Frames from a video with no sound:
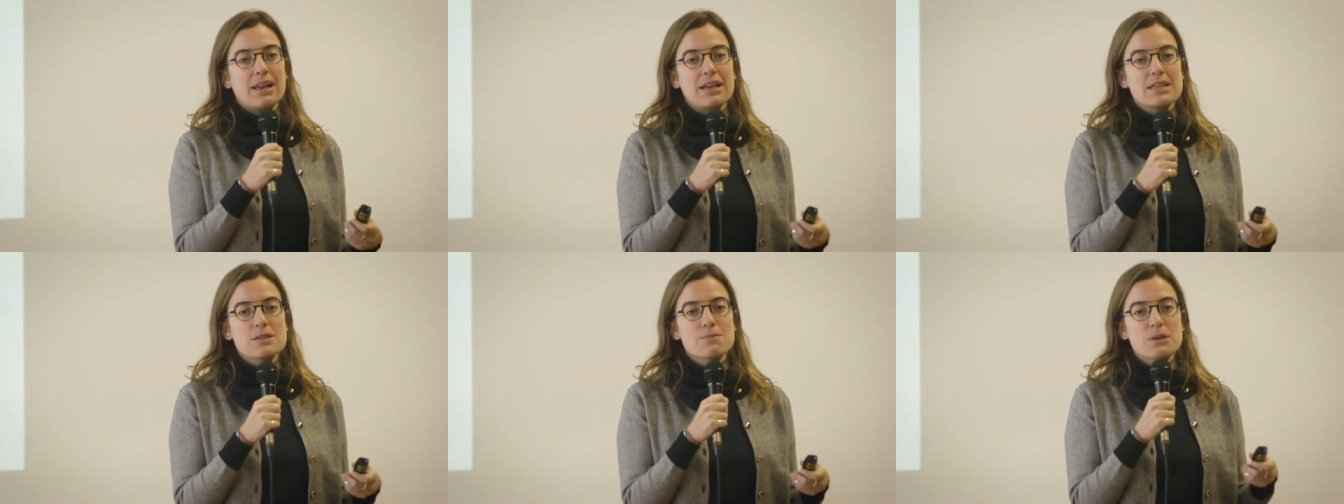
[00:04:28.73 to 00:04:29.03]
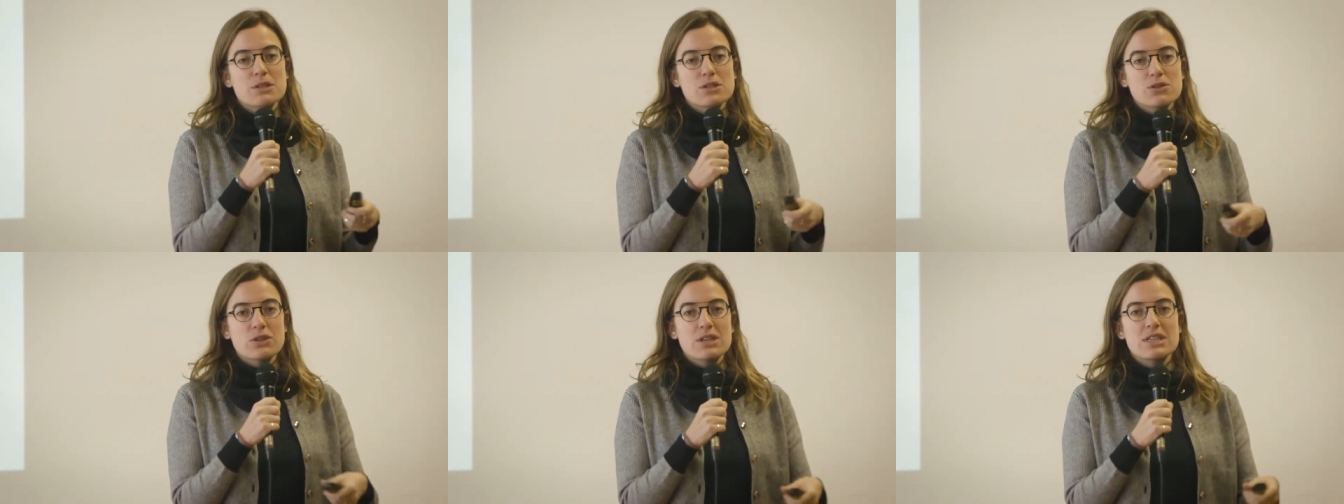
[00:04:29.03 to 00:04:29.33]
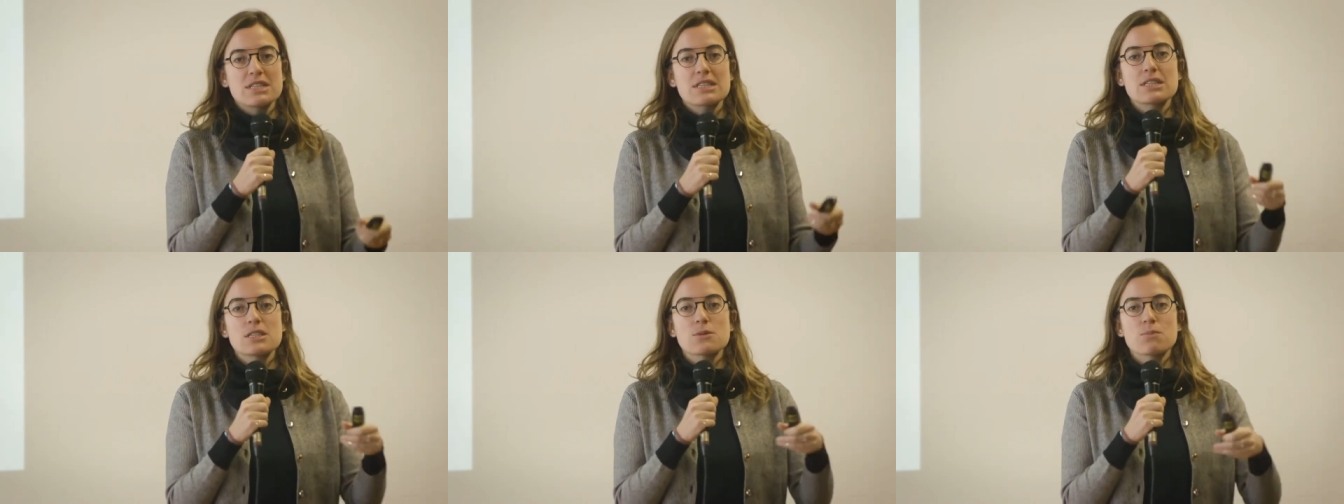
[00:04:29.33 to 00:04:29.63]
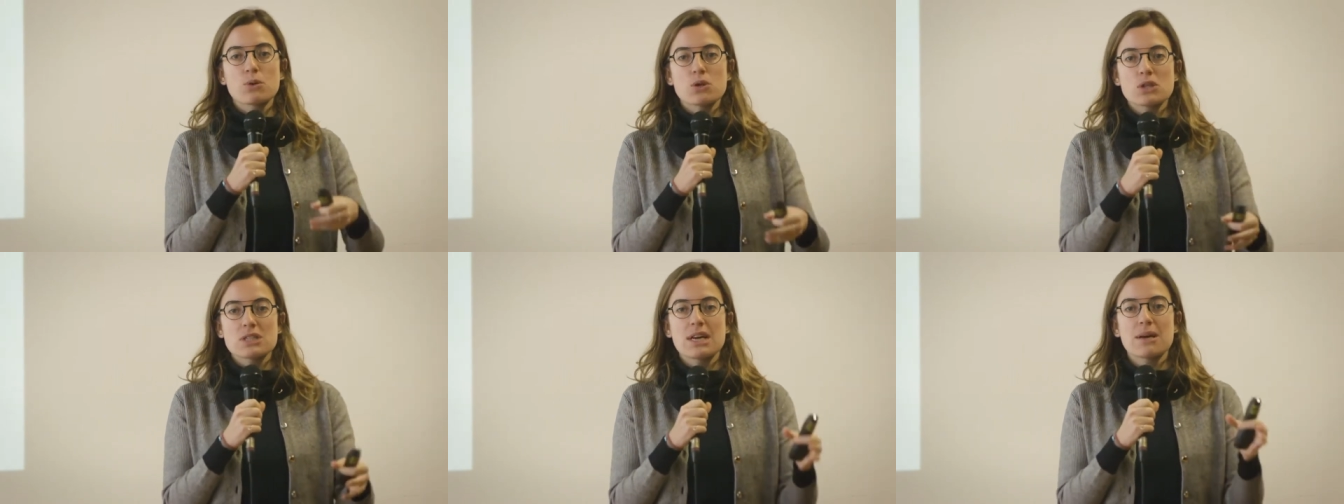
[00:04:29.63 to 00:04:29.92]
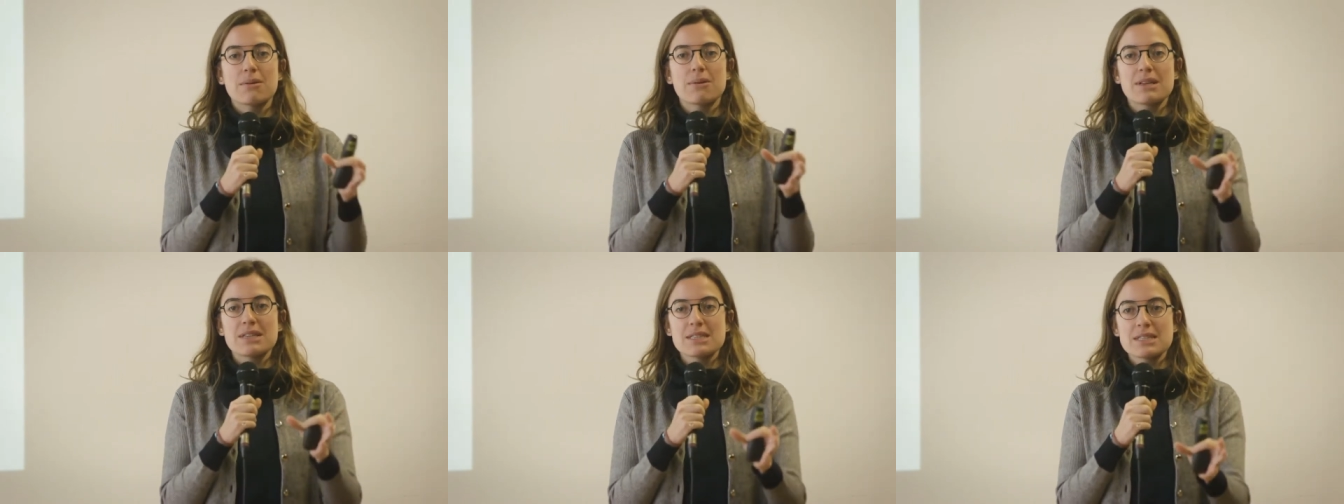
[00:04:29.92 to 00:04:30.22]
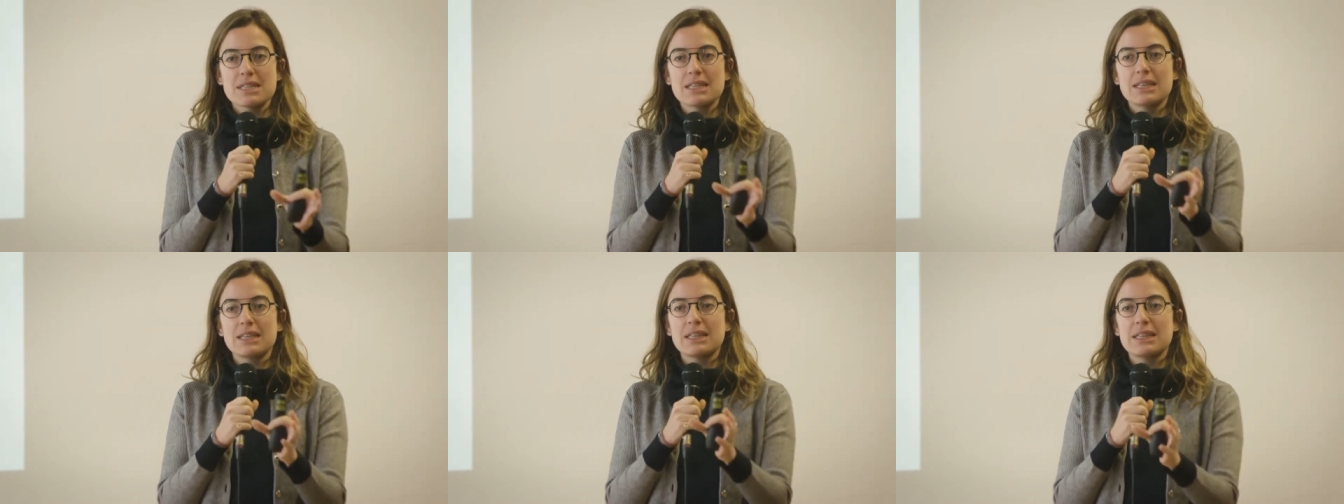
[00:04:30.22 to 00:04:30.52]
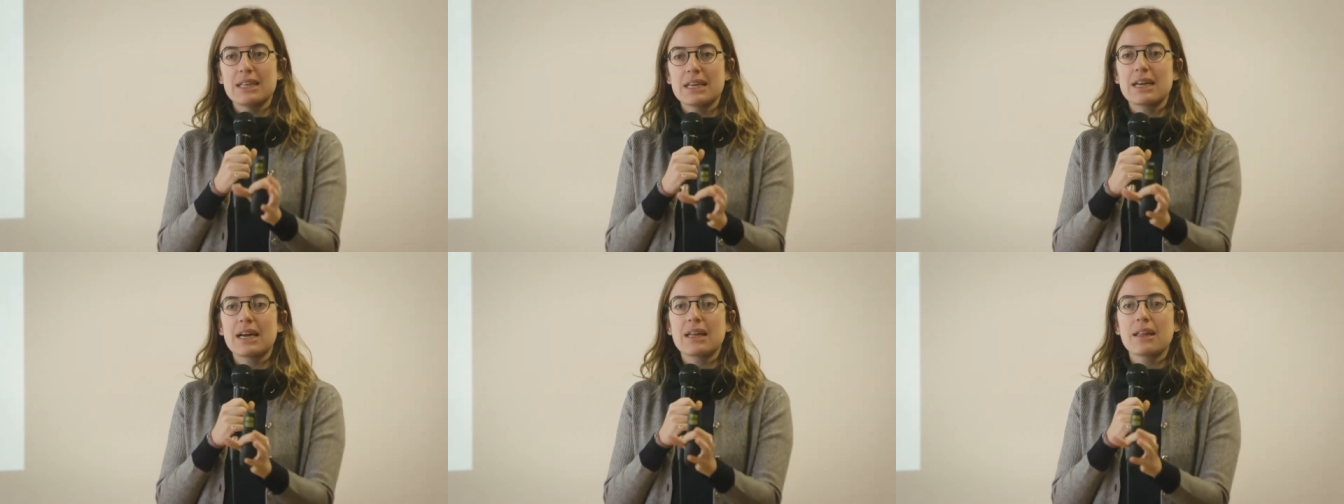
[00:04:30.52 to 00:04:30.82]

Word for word: las personas responsables de,